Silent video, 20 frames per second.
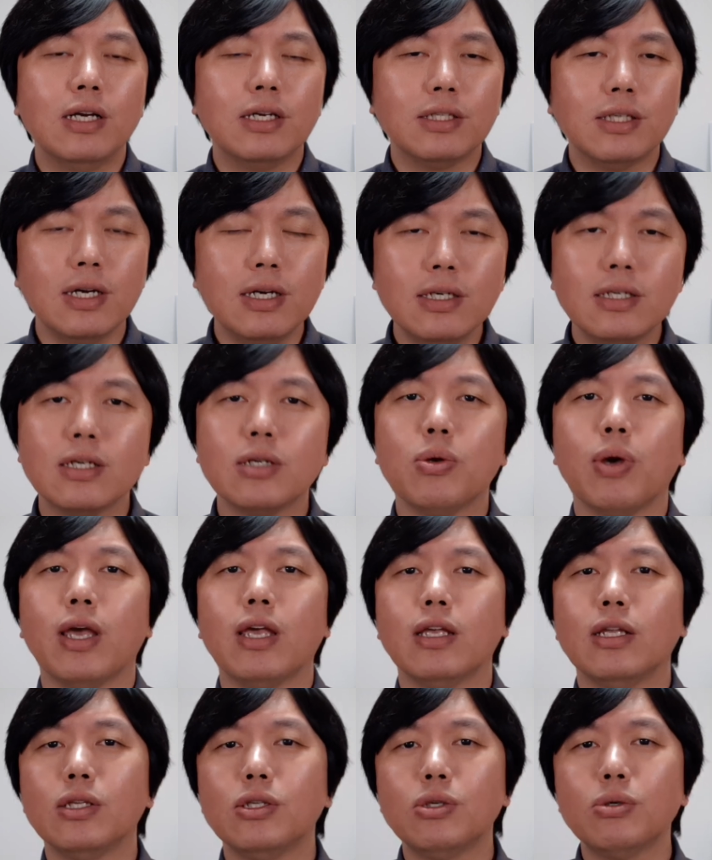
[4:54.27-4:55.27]
真实
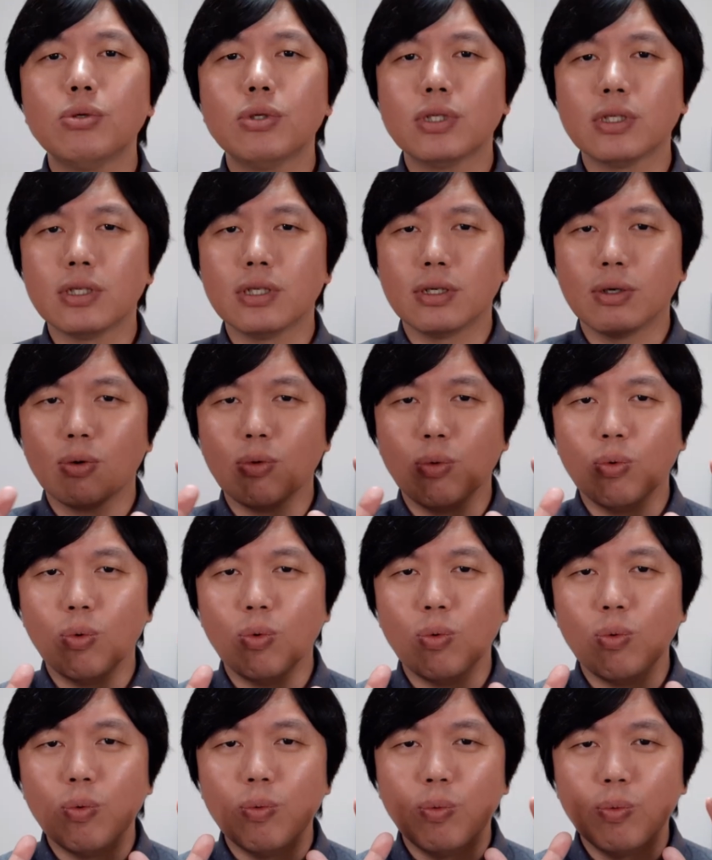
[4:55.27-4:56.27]
原因就是，
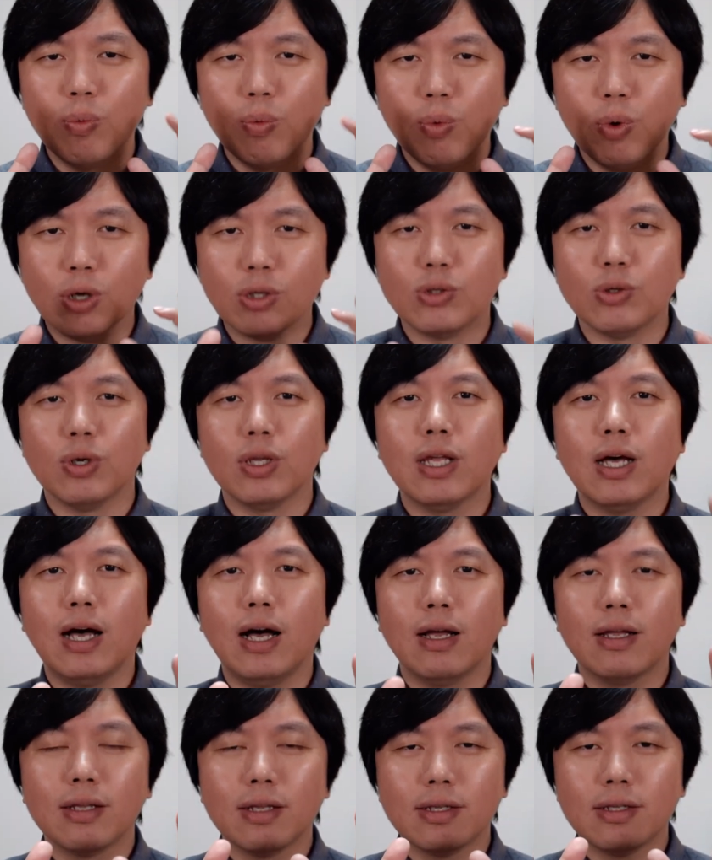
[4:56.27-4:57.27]
我觉得
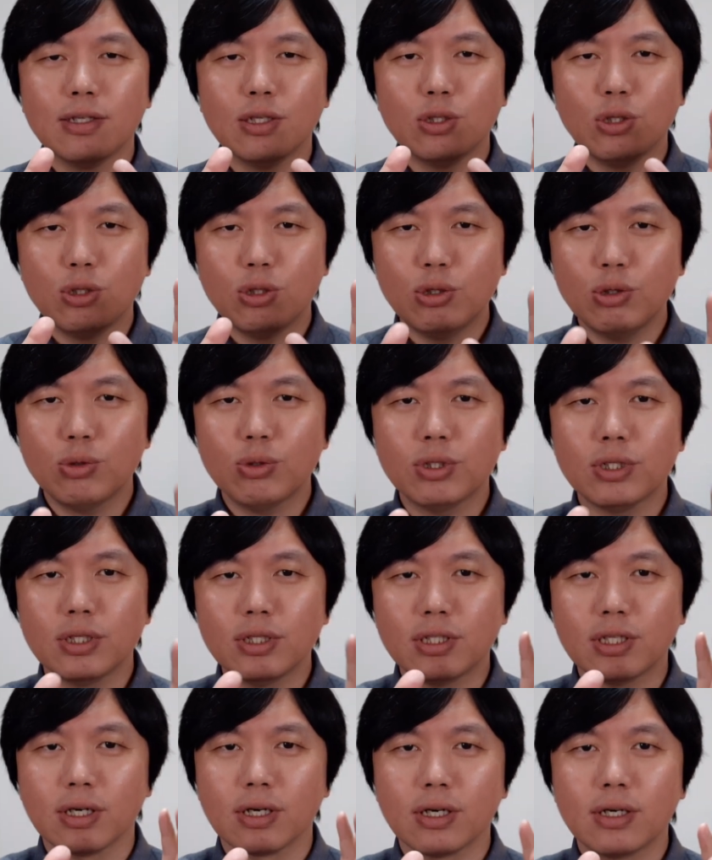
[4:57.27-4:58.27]
哈，就是
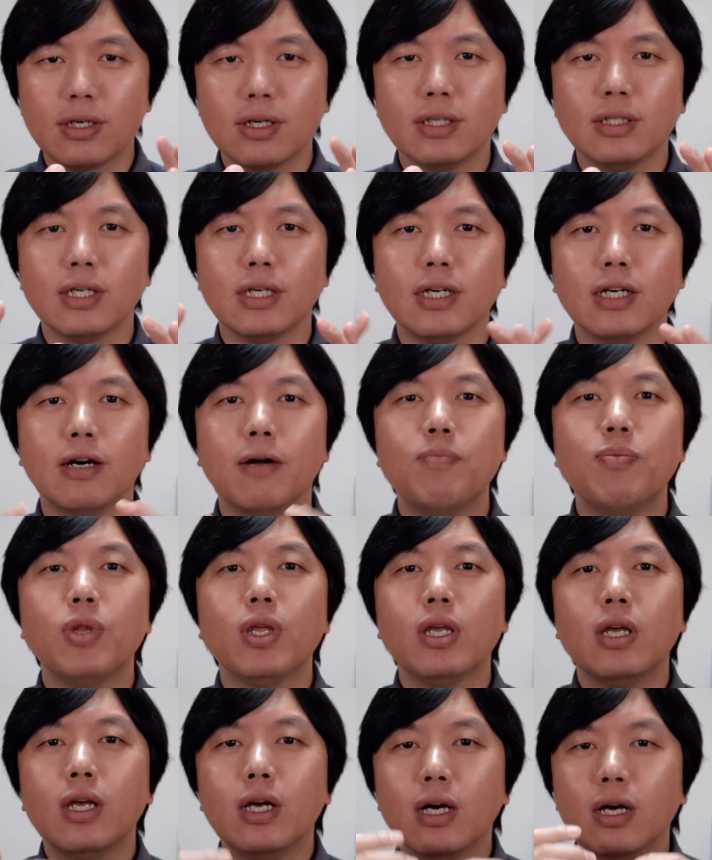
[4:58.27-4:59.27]
整个的这个
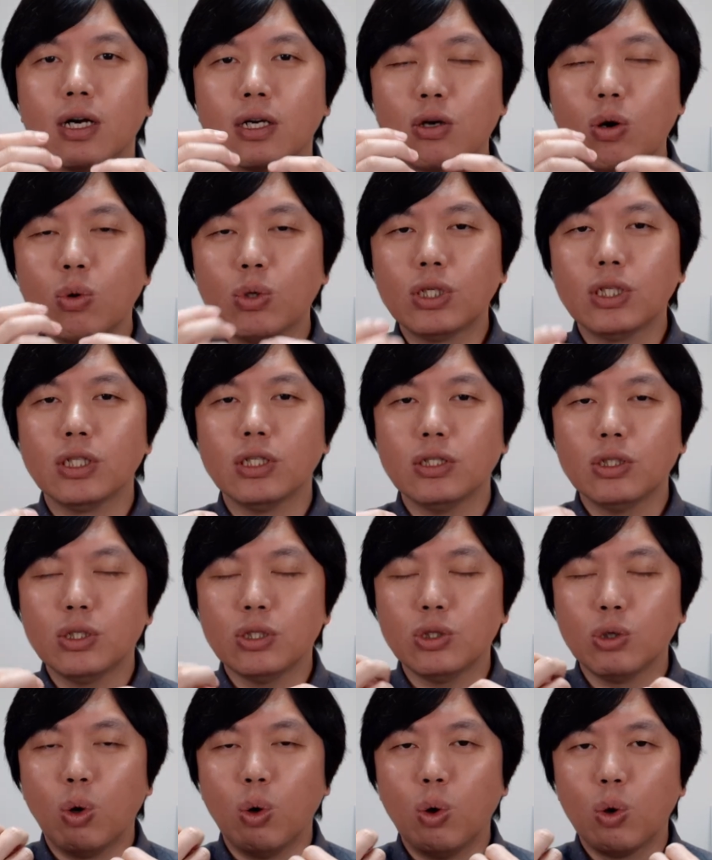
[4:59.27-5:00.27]
购车
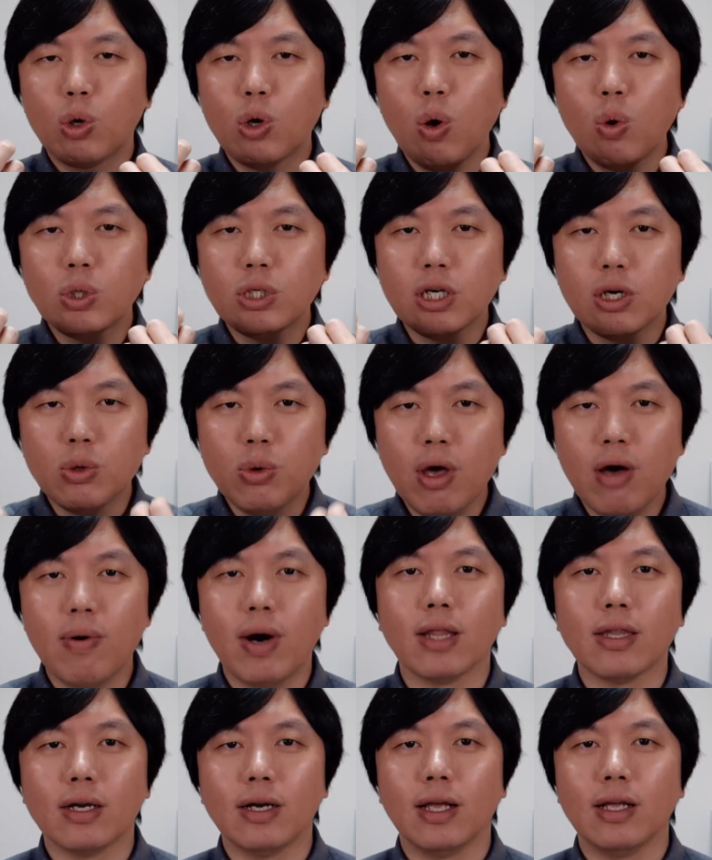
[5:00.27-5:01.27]
有购车愿
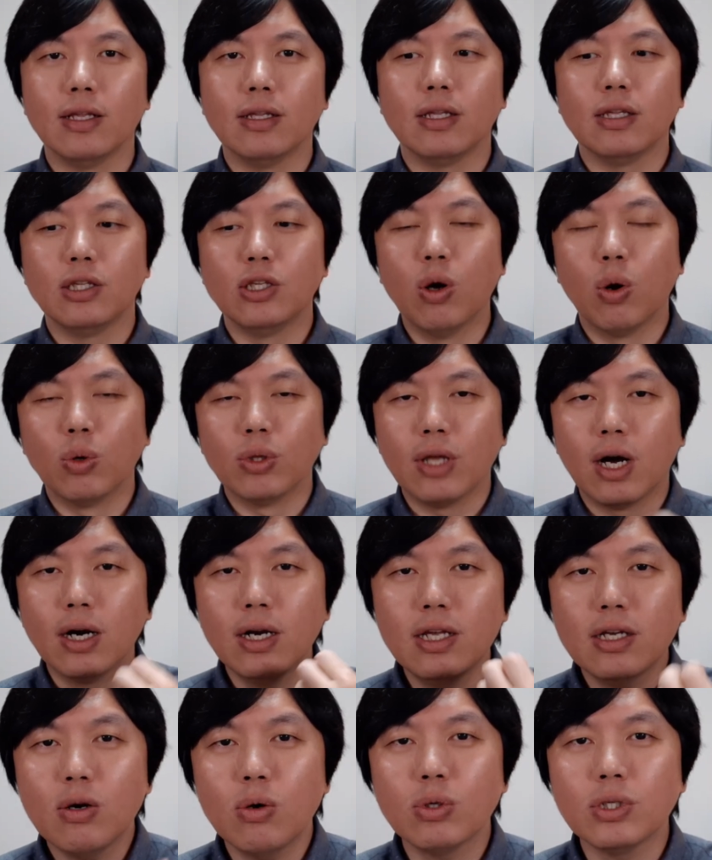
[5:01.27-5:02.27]
望的人，有
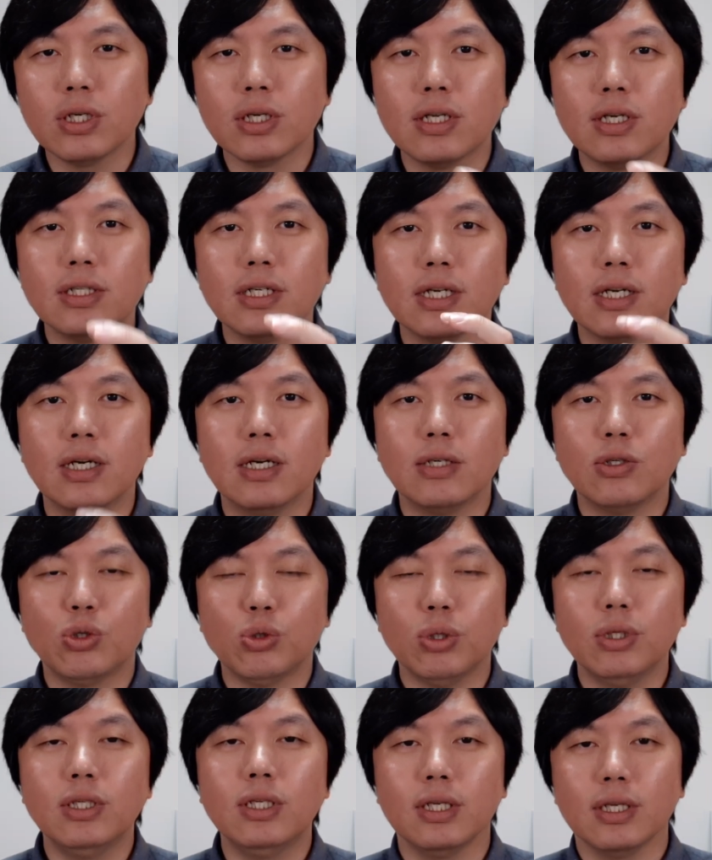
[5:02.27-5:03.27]
能力购车的这个
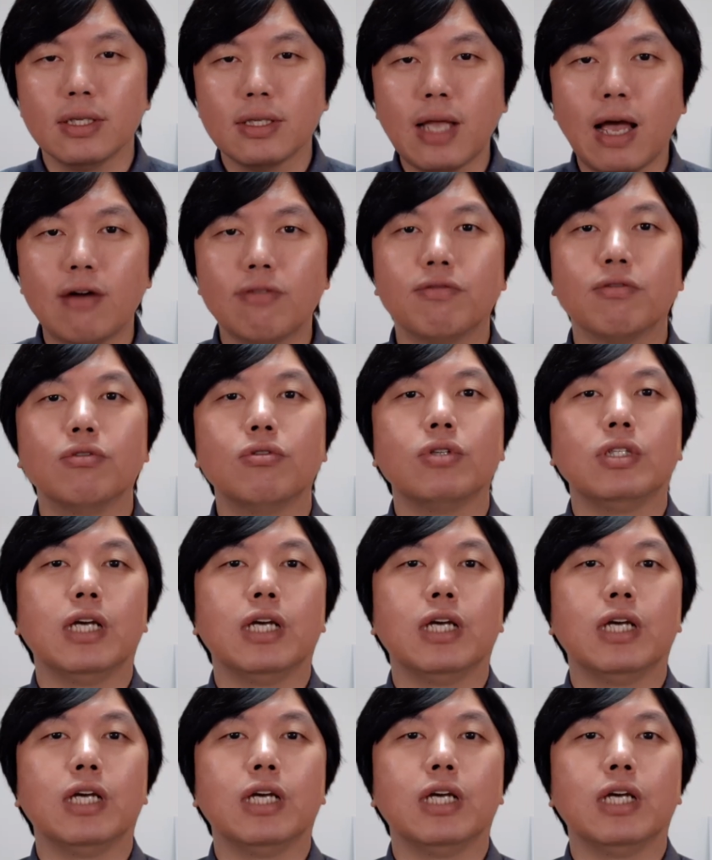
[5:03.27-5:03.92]
群体大幅度